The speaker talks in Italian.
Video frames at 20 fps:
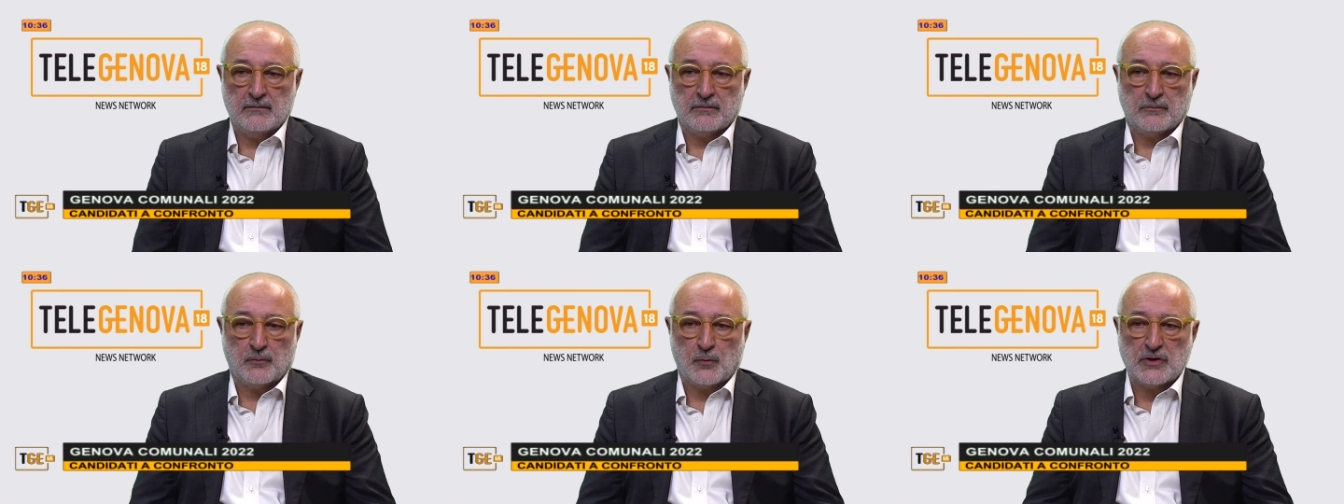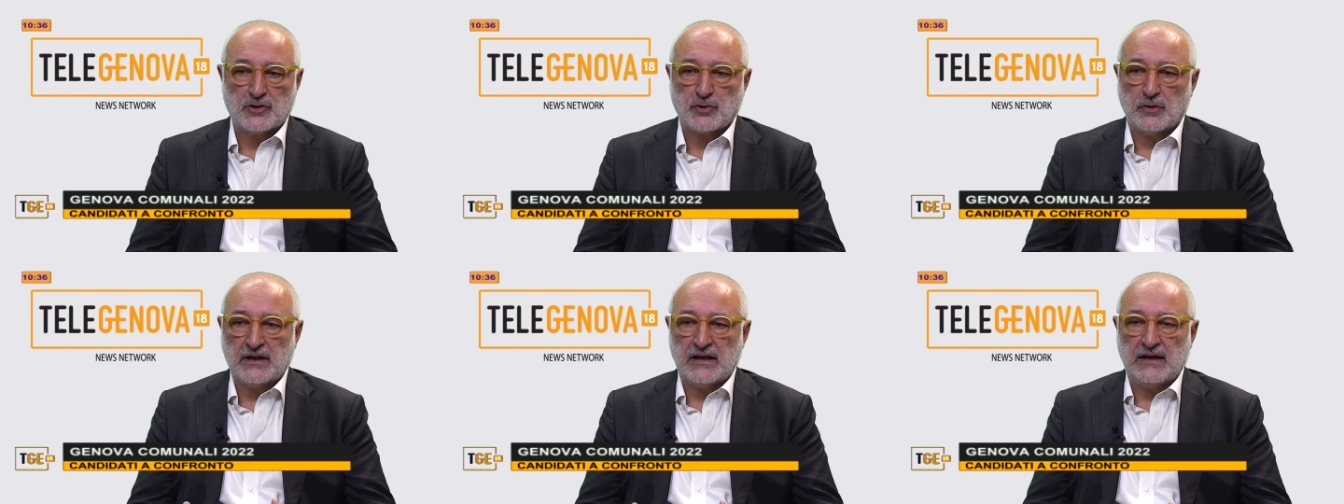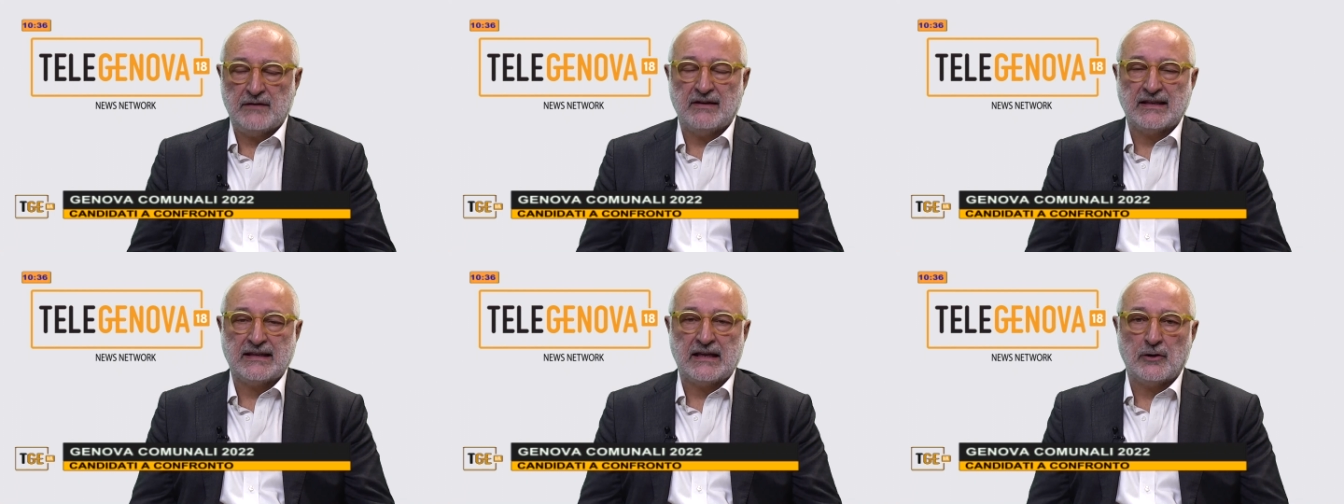questo
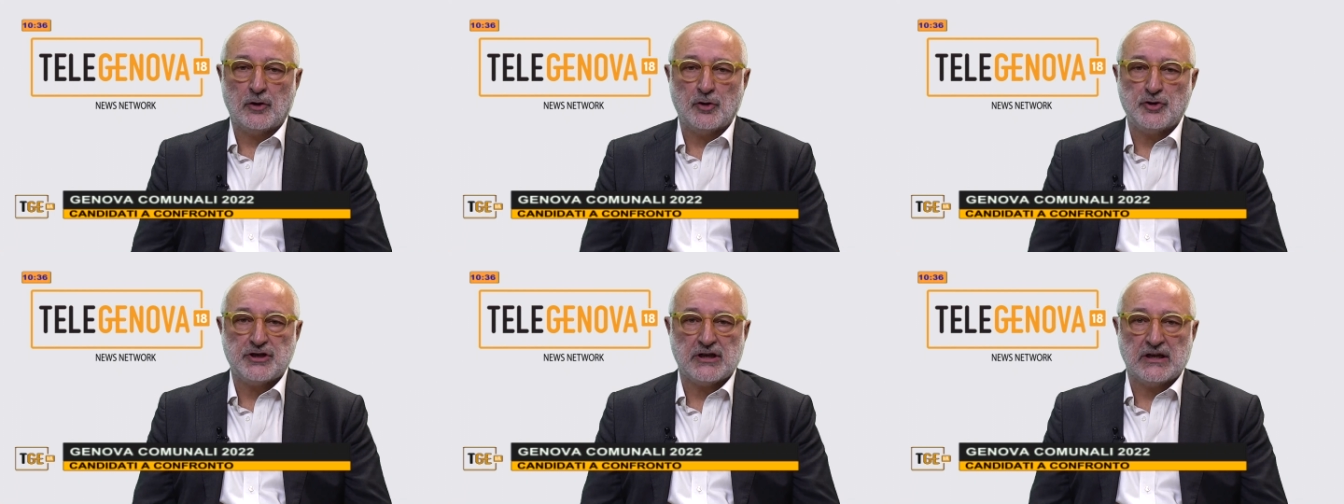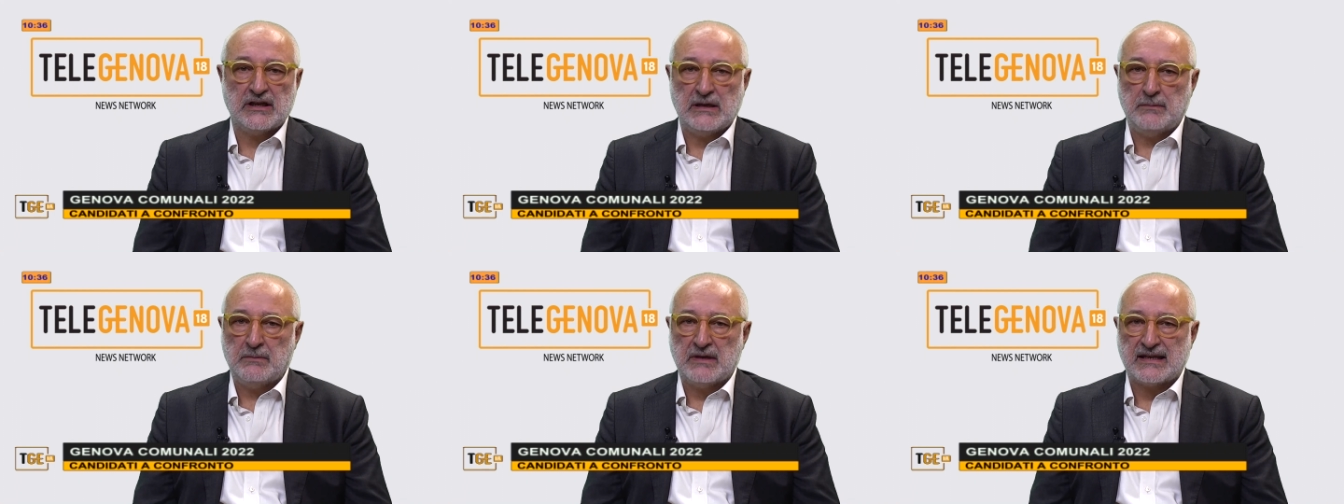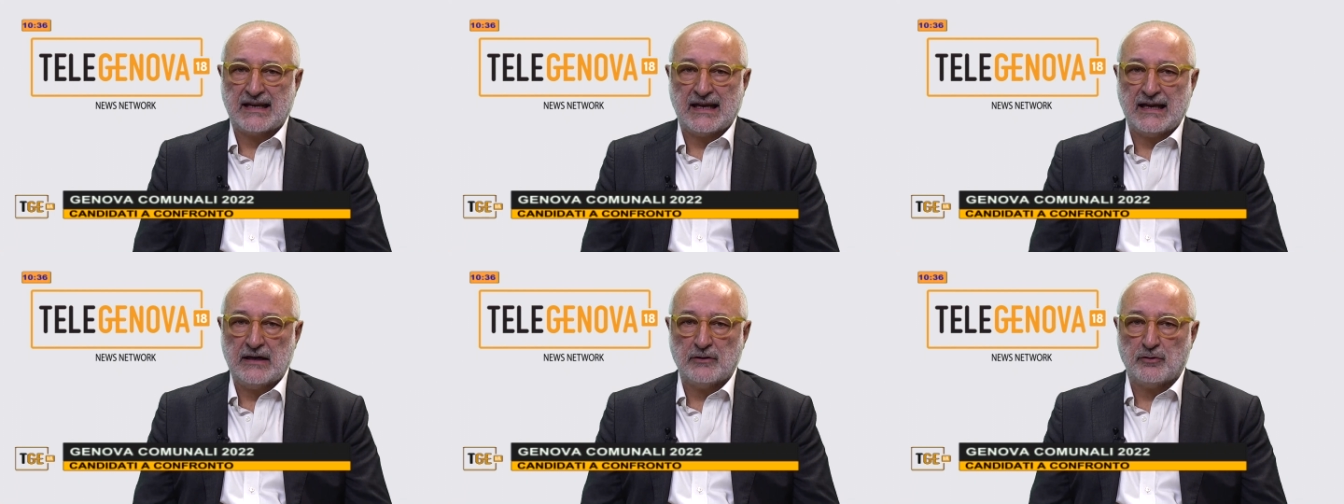deriva da logiche di
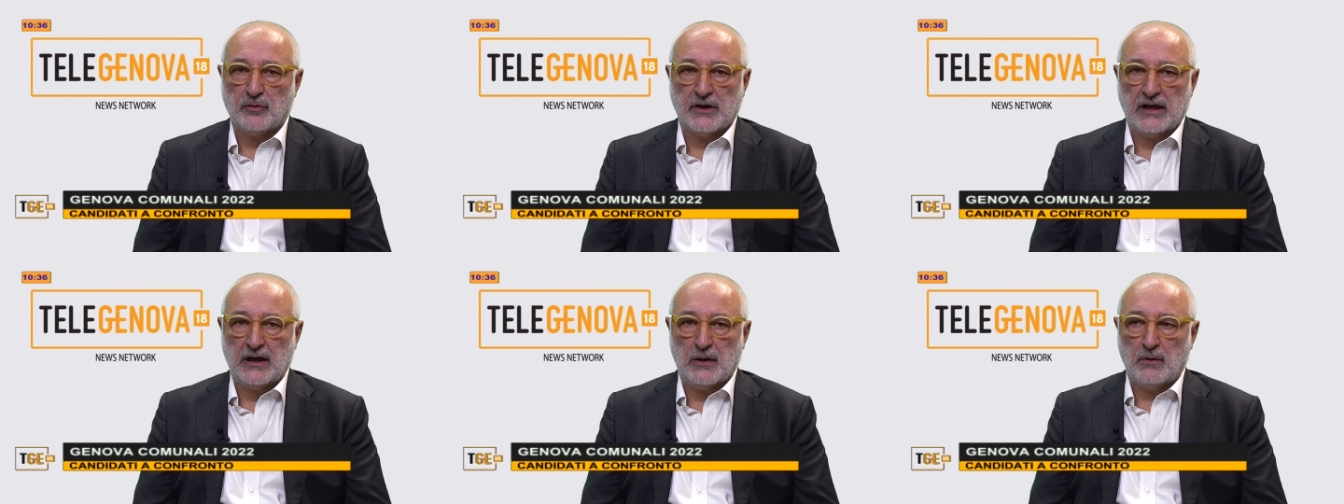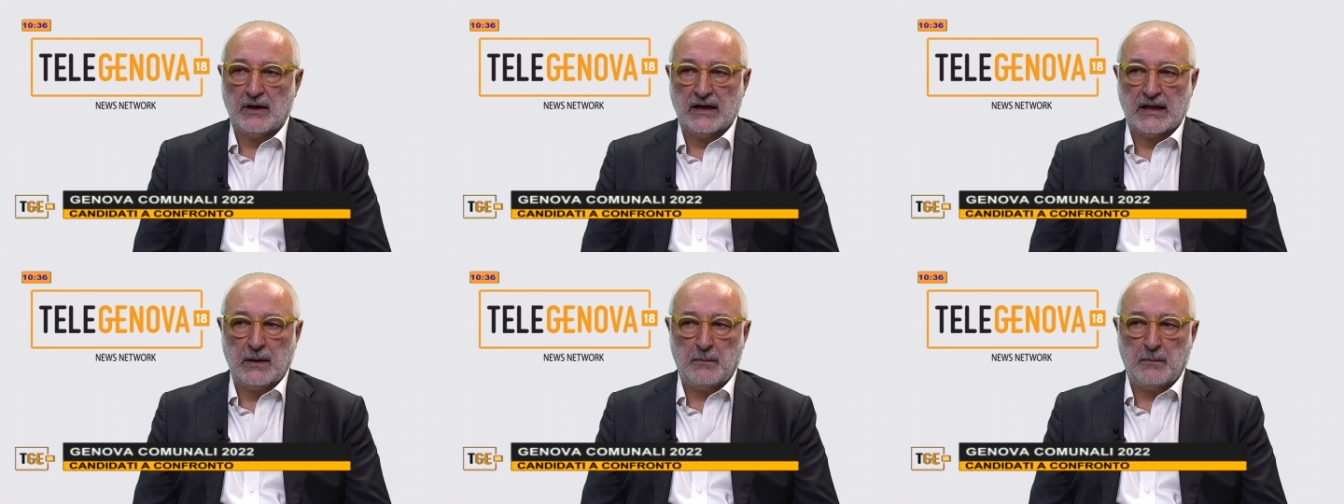mercato che in qualche